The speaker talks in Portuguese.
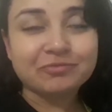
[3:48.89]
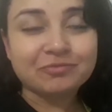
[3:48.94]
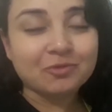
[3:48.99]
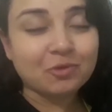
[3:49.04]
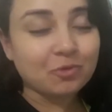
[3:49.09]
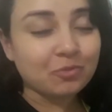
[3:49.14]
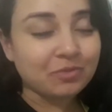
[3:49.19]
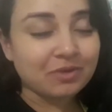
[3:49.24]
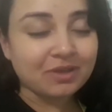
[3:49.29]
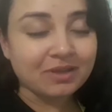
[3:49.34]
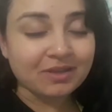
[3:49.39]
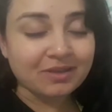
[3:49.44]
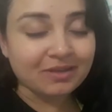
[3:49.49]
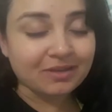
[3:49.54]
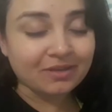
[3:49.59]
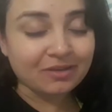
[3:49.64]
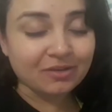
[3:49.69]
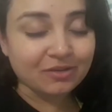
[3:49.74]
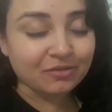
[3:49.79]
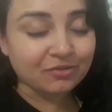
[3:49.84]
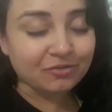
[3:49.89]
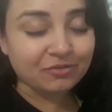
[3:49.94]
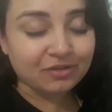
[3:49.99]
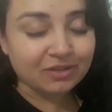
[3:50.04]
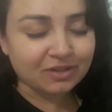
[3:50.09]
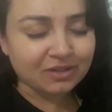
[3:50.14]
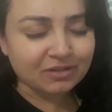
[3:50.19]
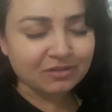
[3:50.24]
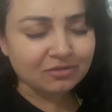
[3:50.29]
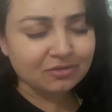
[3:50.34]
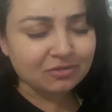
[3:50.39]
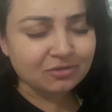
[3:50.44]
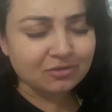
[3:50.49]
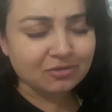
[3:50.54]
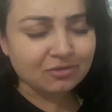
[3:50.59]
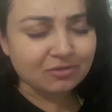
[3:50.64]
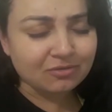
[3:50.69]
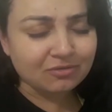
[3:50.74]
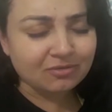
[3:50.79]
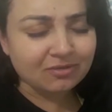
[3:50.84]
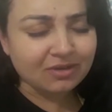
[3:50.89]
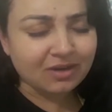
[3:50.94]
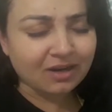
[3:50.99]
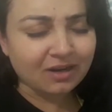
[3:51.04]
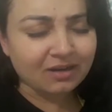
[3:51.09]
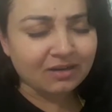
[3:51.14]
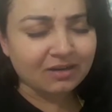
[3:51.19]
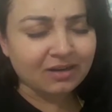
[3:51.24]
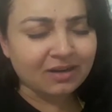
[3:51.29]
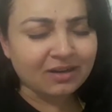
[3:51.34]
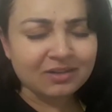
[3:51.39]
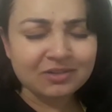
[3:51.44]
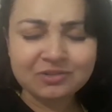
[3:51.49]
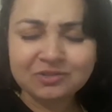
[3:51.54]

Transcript: Comi frango com. Ah,